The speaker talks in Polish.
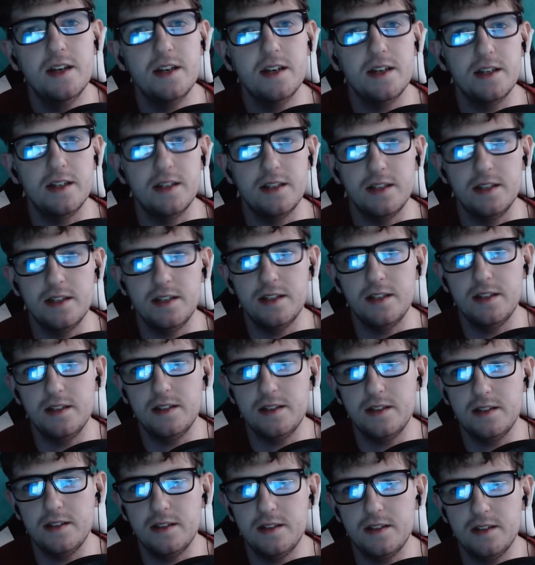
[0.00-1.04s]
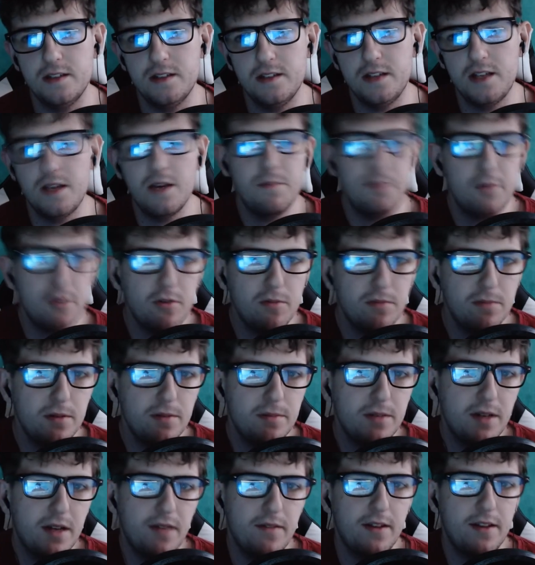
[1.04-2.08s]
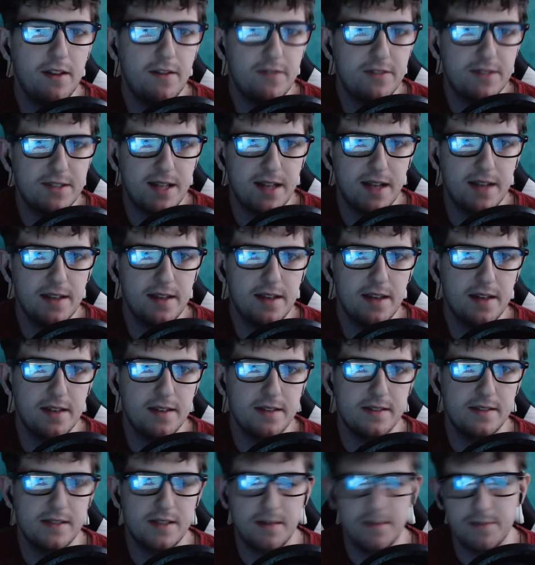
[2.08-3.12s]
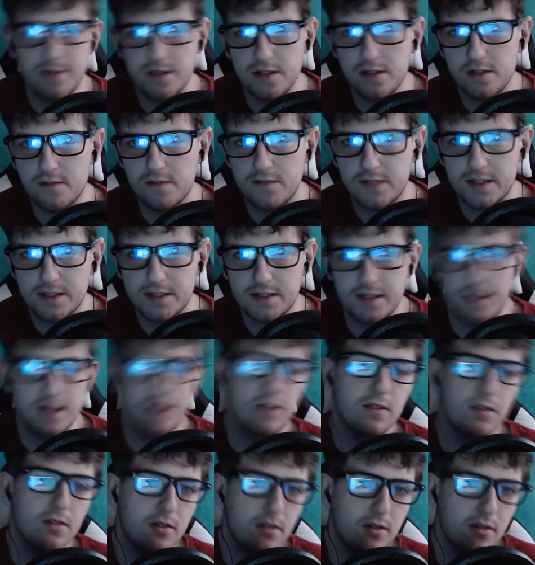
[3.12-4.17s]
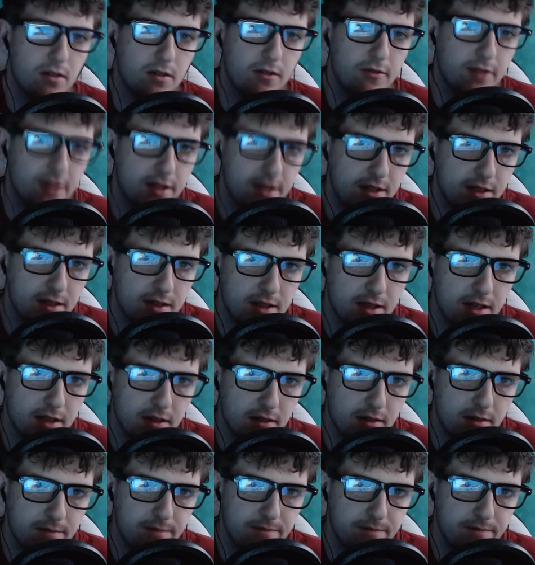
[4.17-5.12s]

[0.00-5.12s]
i nie byłbym nawet w stanie zamienić was na kogokolwiek innego.